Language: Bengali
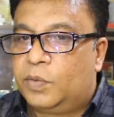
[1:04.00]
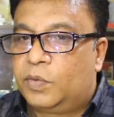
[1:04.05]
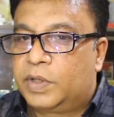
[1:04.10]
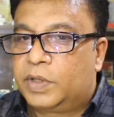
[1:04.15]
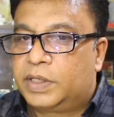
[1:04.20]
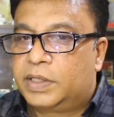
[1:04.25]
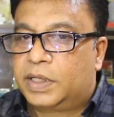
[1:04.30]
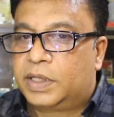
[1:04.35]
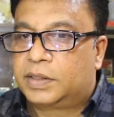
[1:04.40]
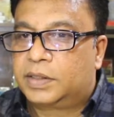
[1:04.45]
এবং
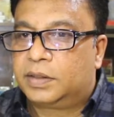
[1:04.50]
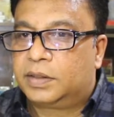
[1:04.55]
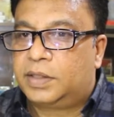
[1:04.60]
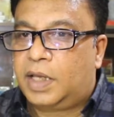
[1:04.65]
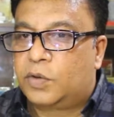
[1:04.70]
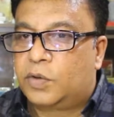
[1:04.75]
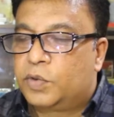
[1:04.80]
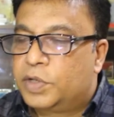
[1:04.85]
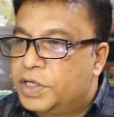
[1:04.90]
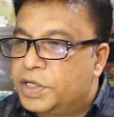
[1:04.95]
এটা একটা
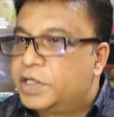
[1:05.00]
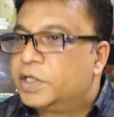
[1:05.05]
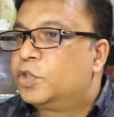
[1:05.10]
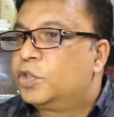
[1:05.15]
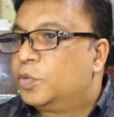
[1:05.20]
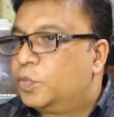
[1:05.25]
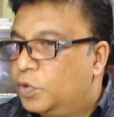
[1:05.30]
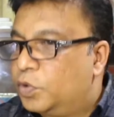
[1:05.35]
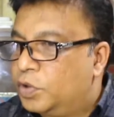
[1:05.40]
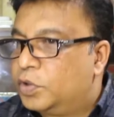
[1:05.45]
দারুণ
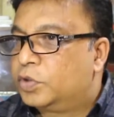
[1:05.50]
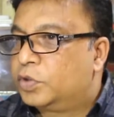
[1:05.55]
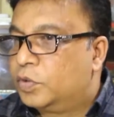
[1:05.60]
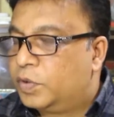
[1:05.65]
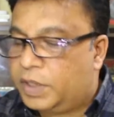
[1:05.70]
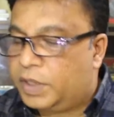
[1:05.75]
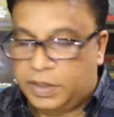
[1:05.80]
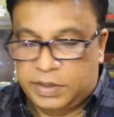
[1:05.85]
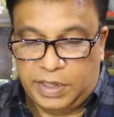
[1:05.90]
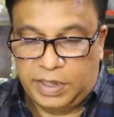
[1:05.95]
নেশাতেও পরিণত
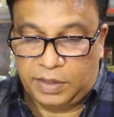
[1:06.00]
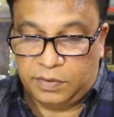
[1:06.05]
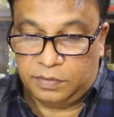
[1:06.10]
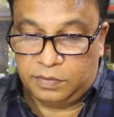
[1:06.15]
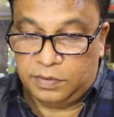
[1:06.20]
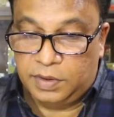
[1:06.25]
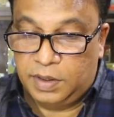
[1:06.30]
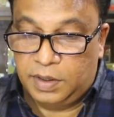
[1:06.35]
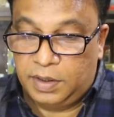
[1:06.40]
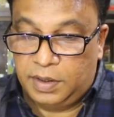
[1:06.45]
হয়ে গেছে এখন
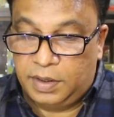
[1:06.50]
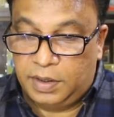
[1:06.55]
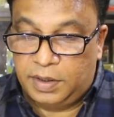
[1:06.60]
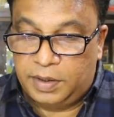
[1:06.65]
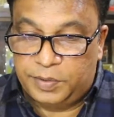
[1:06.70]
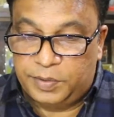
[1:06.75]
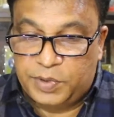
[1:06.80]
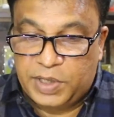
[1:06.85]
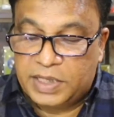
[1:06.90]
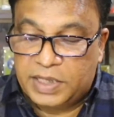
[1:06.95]

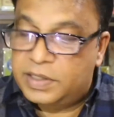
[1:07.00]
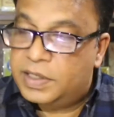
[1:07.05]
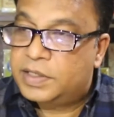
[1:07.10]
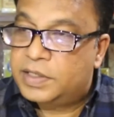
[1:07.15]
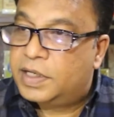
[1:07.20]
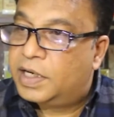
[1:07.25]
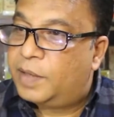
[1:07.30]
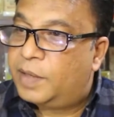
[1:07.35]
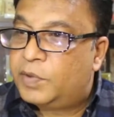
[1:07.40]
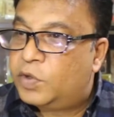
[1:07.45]
দেশলাই
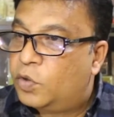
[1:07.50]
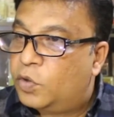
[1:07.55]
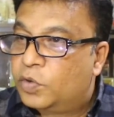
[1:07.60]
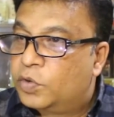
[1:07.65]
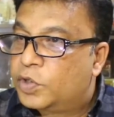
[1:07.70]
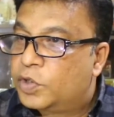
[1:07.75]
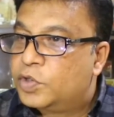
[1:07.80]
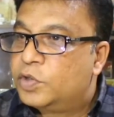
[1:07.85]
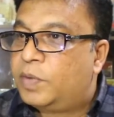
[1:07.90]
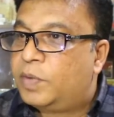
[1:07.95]
ছাড়া আমি
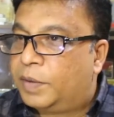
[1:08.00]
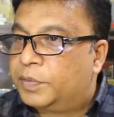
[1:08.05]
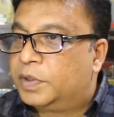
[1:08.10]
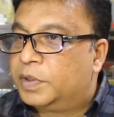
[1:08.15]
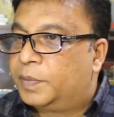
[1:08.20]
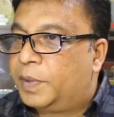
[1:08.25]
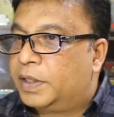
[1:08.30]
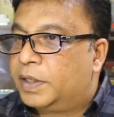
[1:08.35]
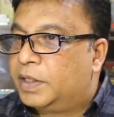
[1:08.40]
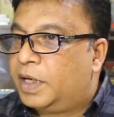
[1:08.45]
অন্য কিছু
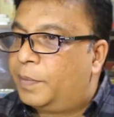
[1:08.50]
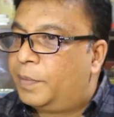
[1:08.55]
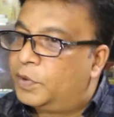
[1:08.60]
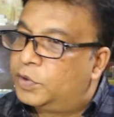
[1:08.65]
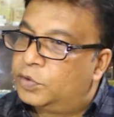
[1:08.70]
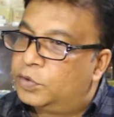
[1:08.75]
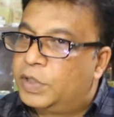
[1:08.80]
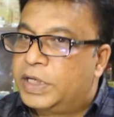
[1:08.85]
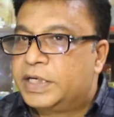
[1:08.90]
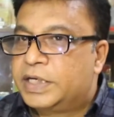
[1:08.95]
ভাবতে পারি না
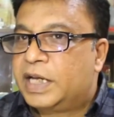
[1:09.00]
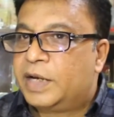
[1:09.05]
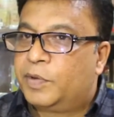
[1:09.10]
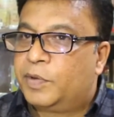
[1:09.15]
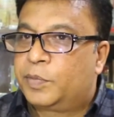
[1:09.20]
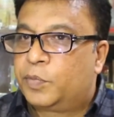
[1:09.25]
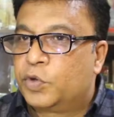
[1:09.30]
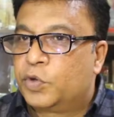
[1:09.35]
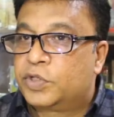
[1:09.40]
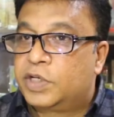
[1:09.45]
আপাতত এটাই
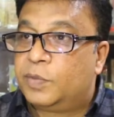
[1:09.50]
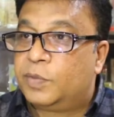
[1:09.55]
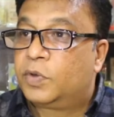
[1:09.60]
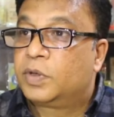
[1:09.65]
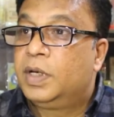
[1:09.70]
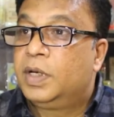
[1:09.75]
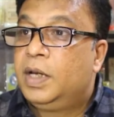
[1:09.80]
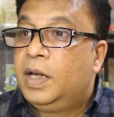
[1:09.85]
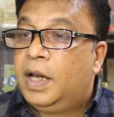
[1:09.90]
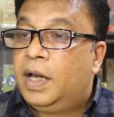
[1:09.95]
আমার পরিচয়
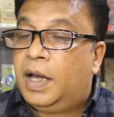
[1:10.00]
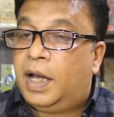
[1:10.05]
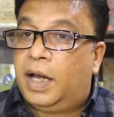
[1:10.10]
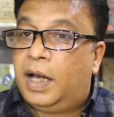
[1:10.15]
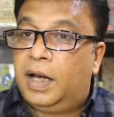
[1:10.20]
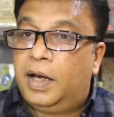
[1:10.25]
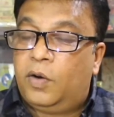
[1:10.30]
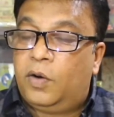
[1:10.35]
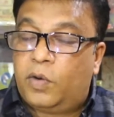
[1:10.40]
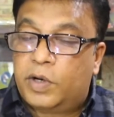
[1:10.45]
এবং
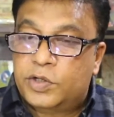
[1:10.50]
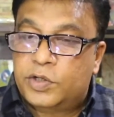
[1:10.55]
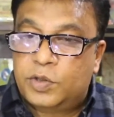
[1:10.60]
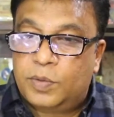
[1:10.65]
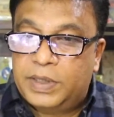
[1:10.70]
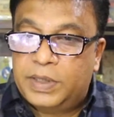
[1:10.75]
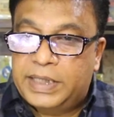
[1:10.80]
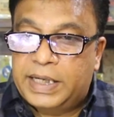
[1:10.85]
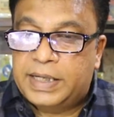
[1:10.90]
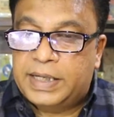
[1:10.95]
অনেক
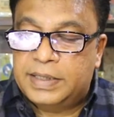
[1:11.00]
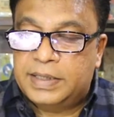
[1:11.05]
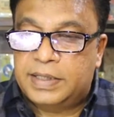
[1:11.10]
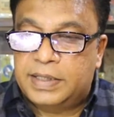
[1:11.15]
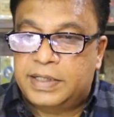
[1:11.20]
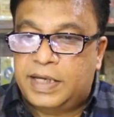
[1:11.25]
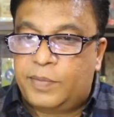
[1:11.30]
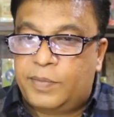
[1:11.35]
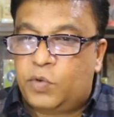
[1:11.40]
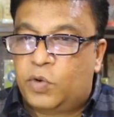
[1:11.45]
সময় দেখা
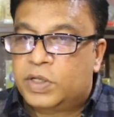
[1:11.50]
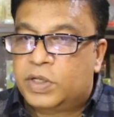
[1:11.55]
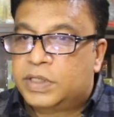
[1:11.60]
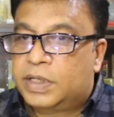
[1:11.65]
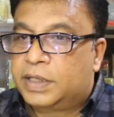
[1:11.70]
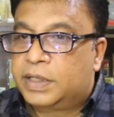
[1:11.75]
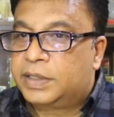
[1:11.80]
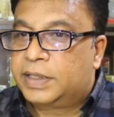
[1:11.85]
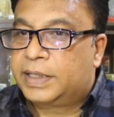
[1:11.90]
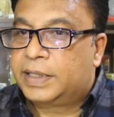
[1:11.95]
যায় যে আমি অনেক
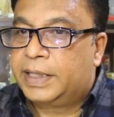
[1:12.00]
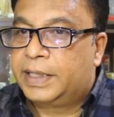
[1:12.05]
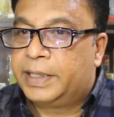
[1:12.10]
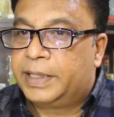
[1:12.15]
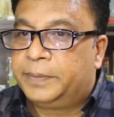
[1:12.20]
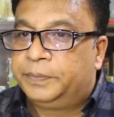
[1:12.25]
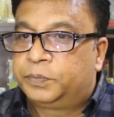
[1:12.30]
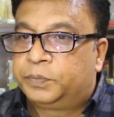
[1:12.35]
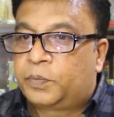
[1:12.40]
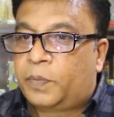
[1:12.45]
জায়গাতে
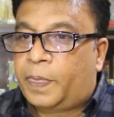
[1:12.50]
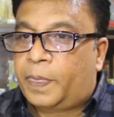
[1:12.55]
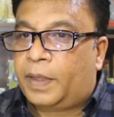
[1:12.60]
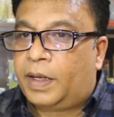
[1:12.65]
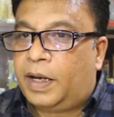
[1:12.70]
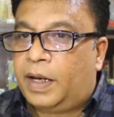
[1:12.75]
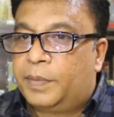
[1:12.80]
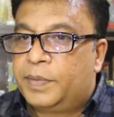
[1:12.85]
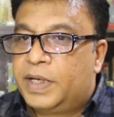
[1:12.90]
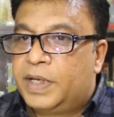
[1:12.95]
গেলে
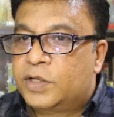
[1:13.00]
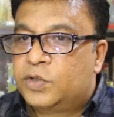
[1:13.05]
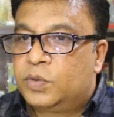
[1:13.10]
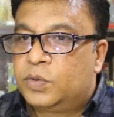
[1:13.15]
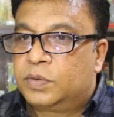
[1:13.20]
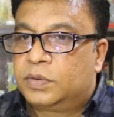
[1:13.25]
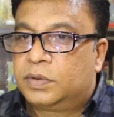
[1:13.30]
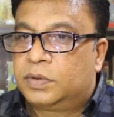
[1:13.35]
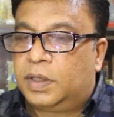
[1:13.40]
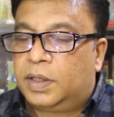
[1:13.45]
আমি
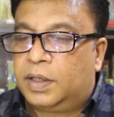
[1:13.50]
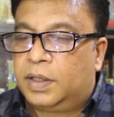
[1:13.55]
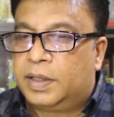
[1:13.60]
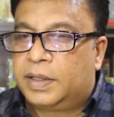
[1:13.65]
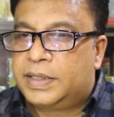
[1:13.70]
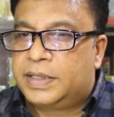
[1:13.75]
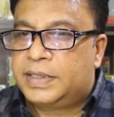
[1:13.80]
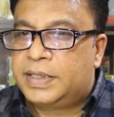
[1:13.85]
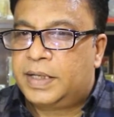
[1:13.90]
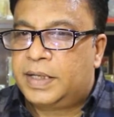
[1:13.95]
একজন
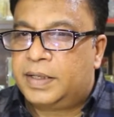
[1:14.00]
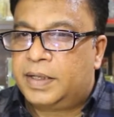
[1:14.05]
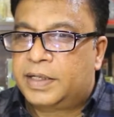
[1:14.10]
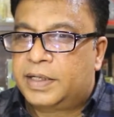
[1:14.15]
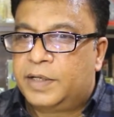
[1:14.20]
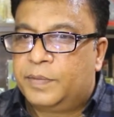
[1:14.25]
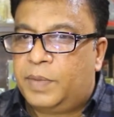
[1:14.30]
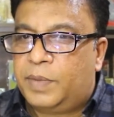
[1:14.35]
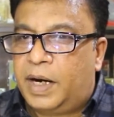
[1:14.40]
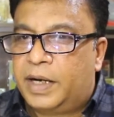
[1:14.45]
ডিজাইনার
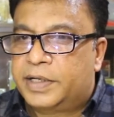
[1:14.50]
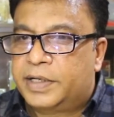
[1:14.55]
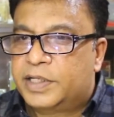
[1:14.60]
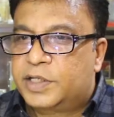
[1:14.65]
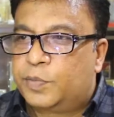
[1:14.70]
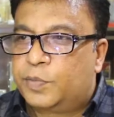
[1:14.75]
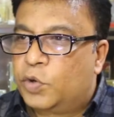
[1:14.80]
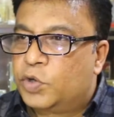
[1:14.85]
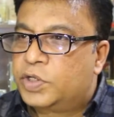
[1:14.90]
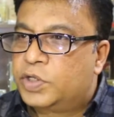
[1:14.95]
কিংবা
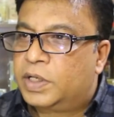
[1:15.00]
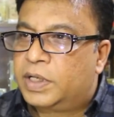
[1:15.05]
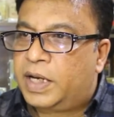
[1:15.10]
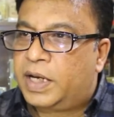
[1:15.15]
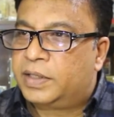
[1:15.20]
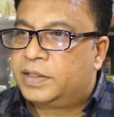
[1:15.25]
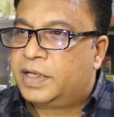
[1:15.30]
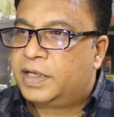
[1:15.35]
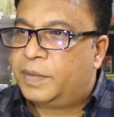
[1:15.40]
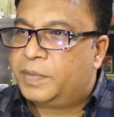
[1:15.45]
আর্টিস্ট পরিচয় না
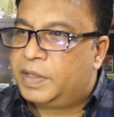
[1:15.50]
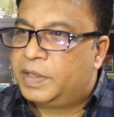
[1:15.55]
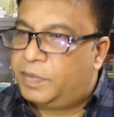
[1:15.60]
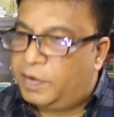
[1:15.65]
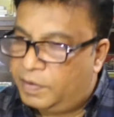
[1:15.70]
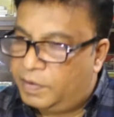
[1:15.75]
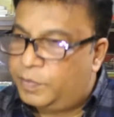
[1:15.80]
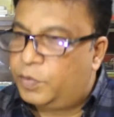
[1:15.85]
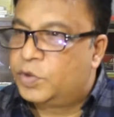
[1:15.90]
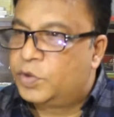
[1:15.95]
দিয়ে আমি
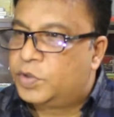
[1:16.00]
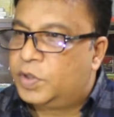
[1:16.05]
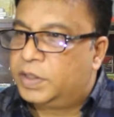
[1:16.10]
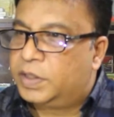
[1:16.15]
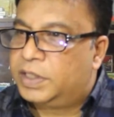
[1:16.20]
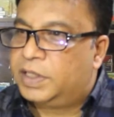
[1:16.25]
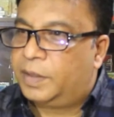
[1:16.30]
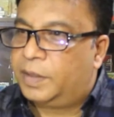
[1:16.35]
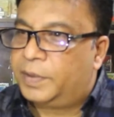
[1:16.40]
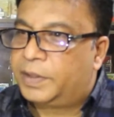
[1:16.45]
এভাবেই পরিচয়
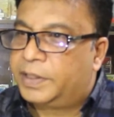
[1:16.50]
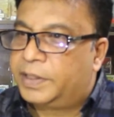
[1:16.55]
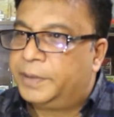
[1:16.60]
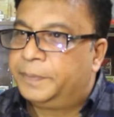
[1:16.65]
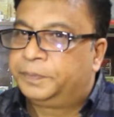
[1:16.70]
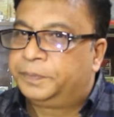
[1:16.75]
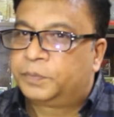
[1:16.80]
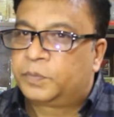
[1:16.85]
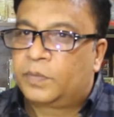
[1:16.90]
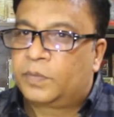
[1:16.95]
দিই আমাকে
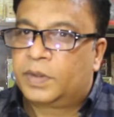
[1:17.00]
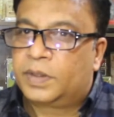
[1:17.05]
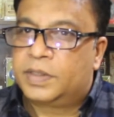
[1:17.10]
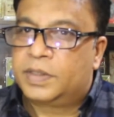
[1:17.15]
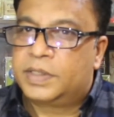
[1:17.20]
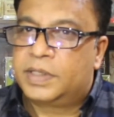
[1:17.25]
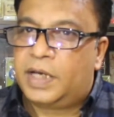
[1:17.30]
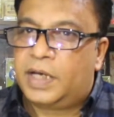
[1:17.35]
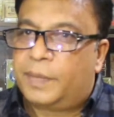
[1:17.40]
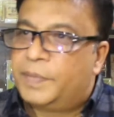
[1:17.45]

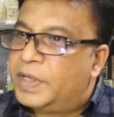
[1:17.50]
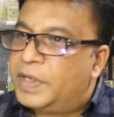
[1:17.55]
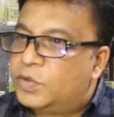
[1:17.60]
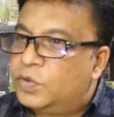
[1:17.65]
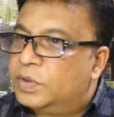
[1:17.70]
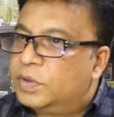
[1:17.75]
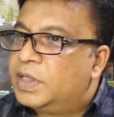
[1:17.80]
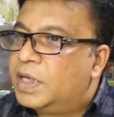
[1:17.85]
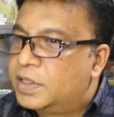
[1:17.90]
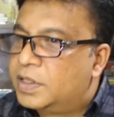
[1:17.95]
যে আমি
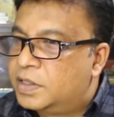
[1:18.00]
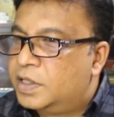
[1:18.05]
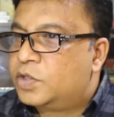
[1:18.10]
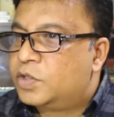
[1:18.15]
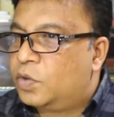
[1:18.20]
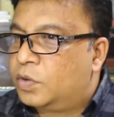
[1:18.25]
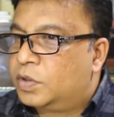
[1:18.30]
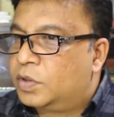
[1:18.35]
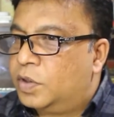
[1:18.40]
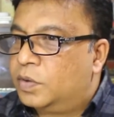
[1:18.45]
একজন দিয়াশলাই
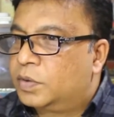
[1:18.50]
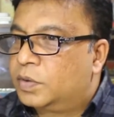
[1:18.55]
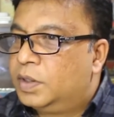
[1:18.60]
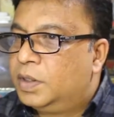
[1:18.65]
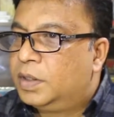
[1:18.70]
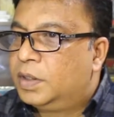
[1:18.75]
সংগ্রহ